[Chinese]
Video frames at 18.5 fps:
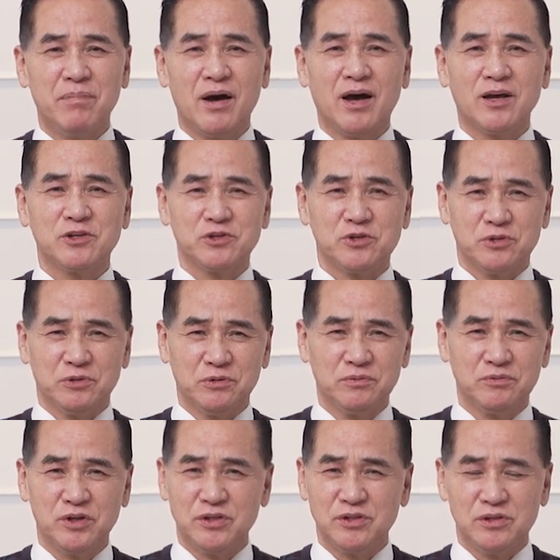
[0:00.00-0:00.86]
巴蛇，
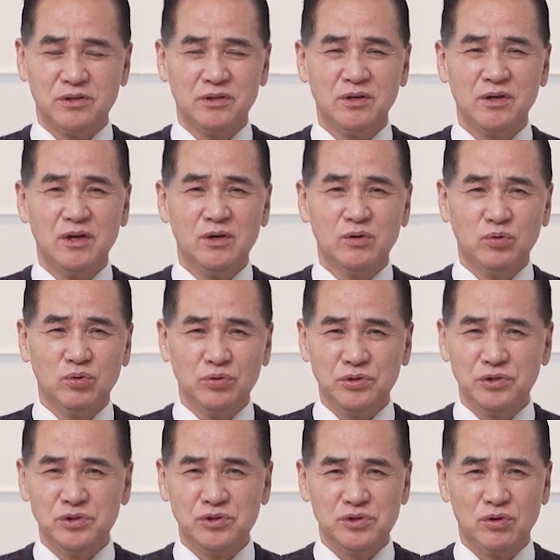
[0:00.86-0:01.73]
这是
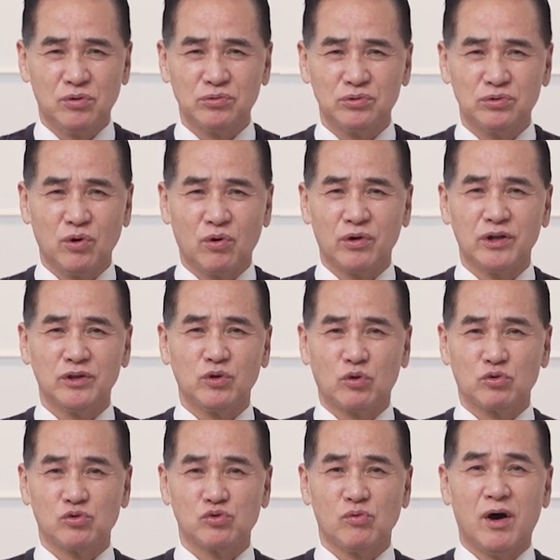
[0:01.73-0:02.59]
非常毒的
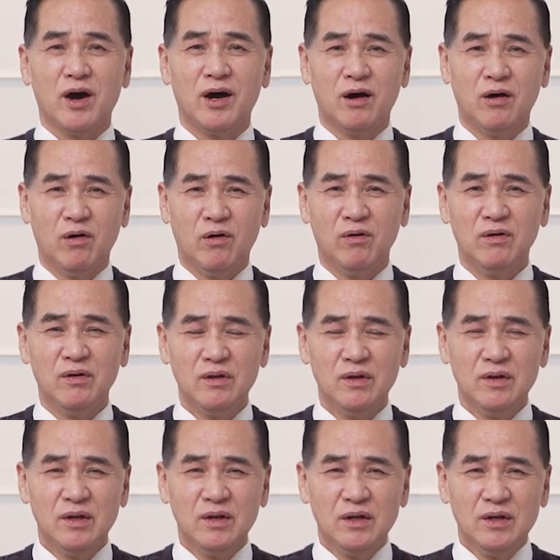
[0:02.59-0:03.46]
毒蛇吼。
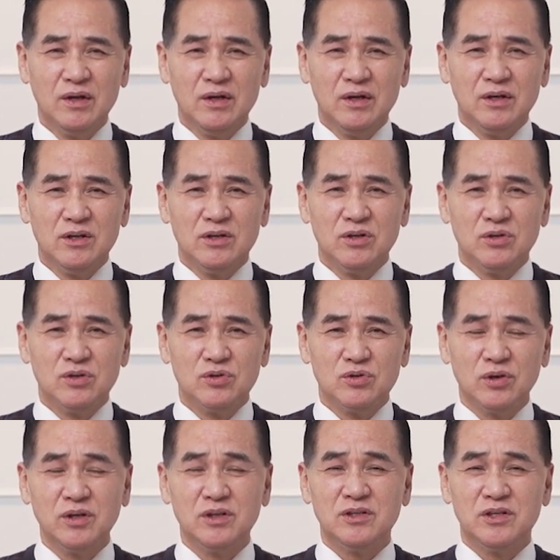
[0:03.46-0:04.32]

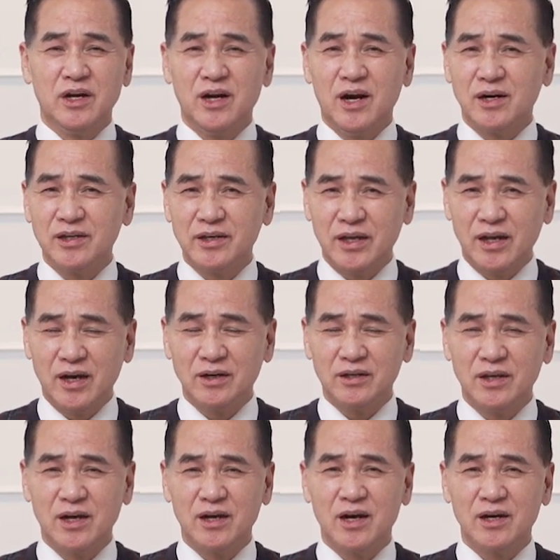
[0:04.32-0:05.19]
所以，一人
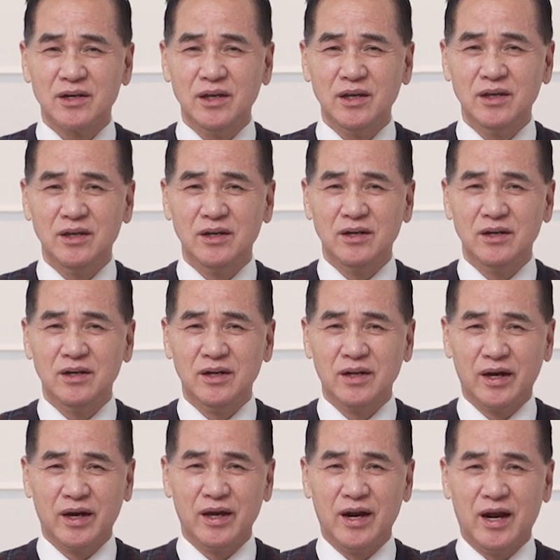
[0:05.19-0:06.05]
行行较近，
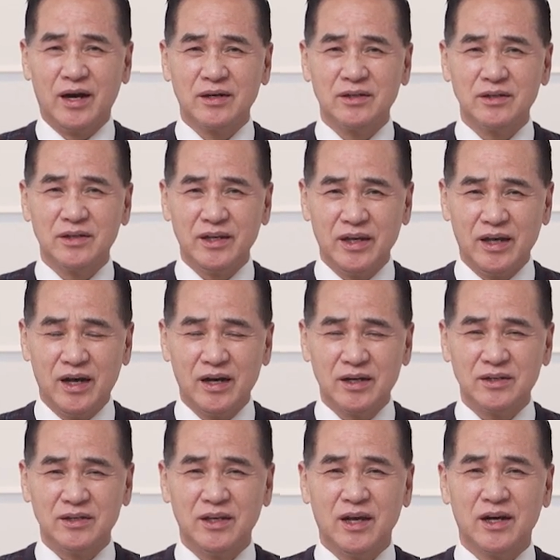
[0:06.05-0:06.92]
两个人
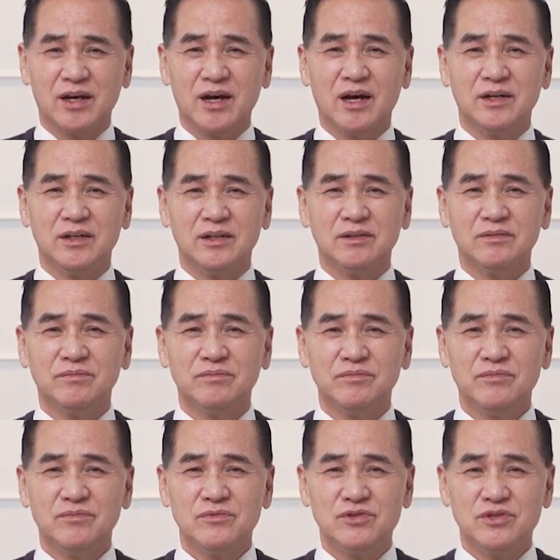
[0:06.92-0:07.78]
行行较远，
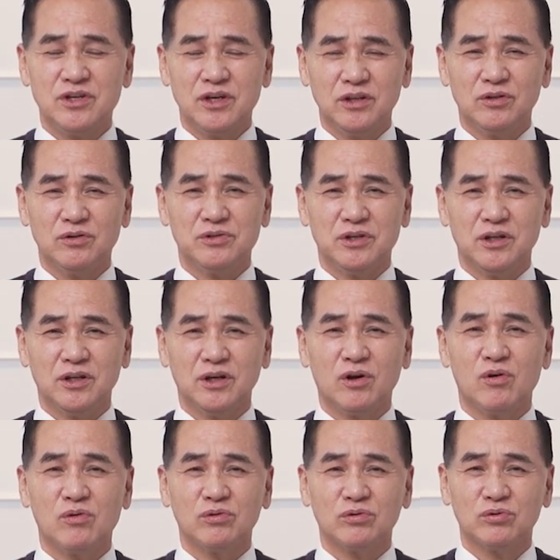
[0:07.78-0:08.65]
这就是你
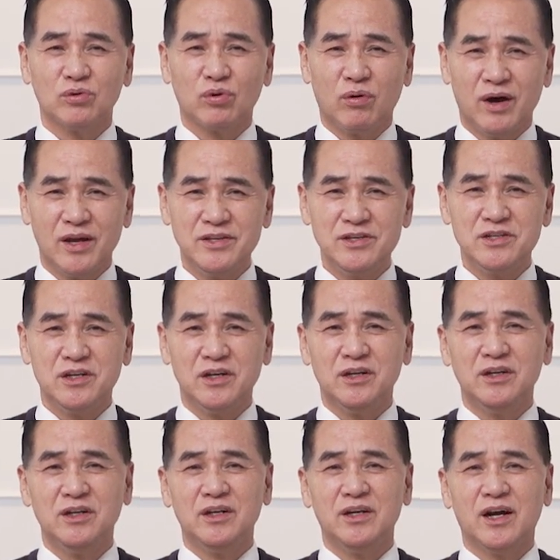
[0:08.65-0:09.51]
讲团
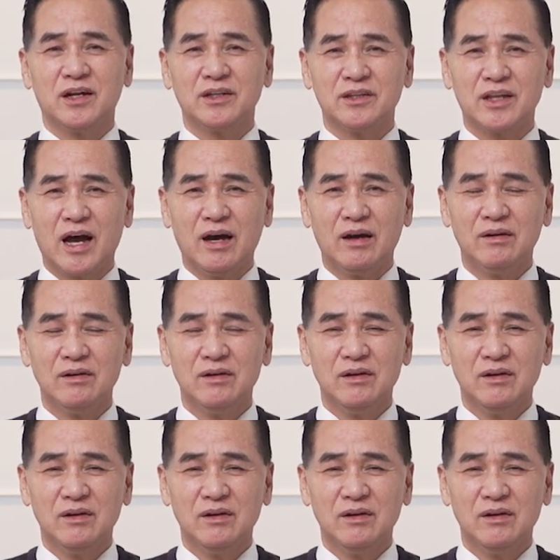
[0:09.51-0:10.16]
结力量大。